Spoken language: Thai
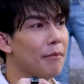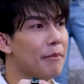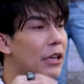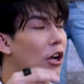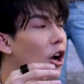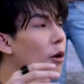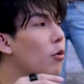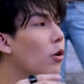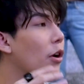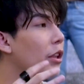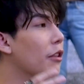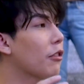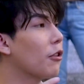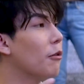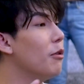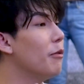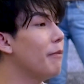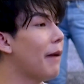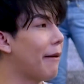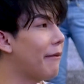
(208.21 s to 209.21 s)
มีครอบครัวที่ส
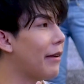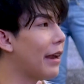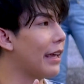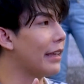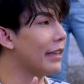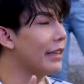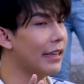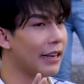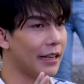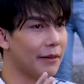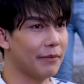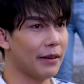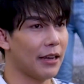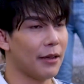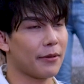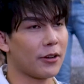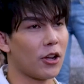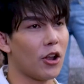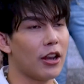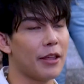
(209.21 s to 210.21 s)
มบูรณ์แบบอะไรอย่างนี้ครับ
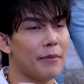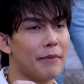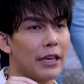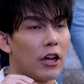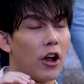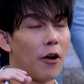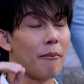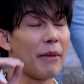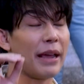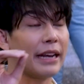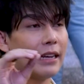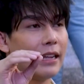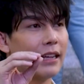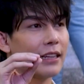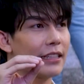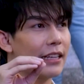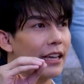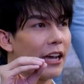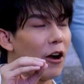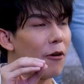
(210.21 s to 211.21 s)
แล้วก็เลยมีคอมเมนต์หนึ่
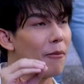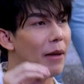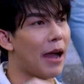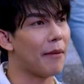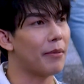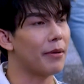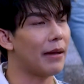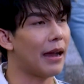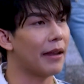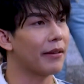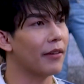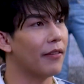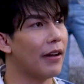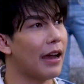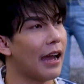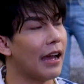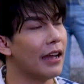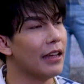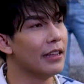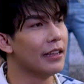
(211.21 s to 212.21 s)
งที่เข้ามาประมาณแบบ
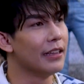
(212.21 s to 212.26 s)
ว่า